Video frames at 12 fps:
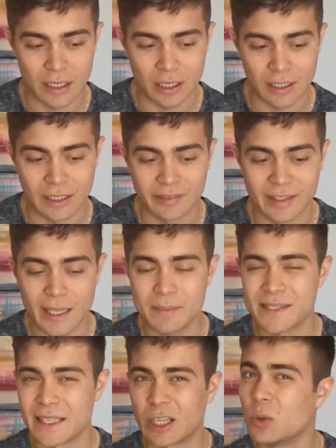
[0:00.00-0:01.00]
Euh, les
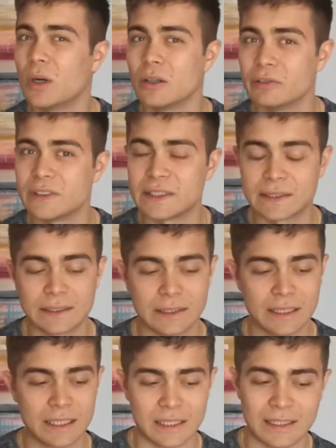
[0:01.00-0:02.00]
ténèbres, c'est quoi en fait
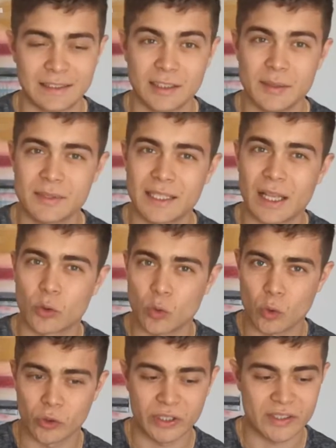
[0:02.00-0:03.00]
Les ténèbres, c'est la
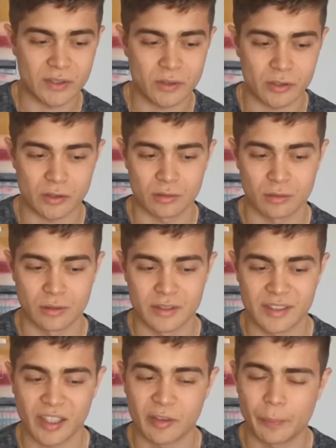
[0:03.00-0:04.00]
non-connaissance,
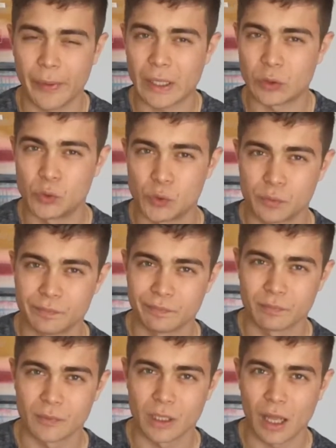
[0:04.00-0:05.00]
c'est être perdu,
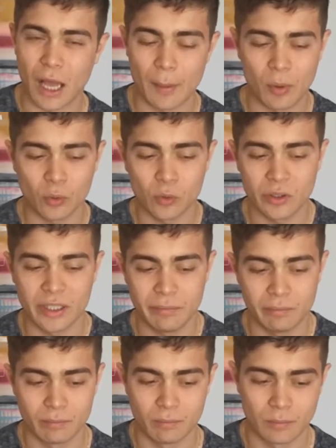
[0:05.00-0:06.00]

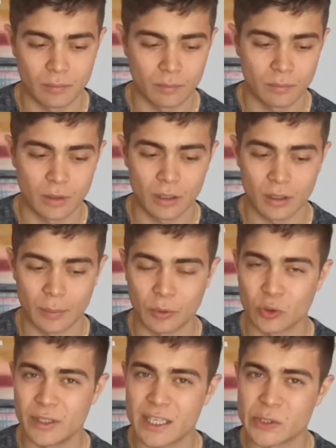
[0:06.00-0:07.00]
abandonné, euh,
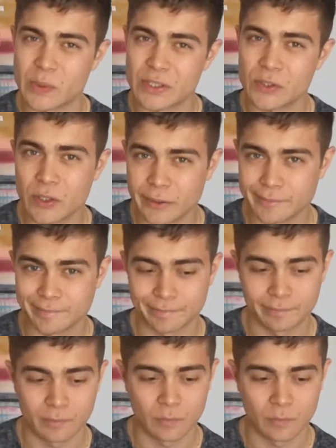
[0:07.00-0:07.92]
abandonné à soi seul,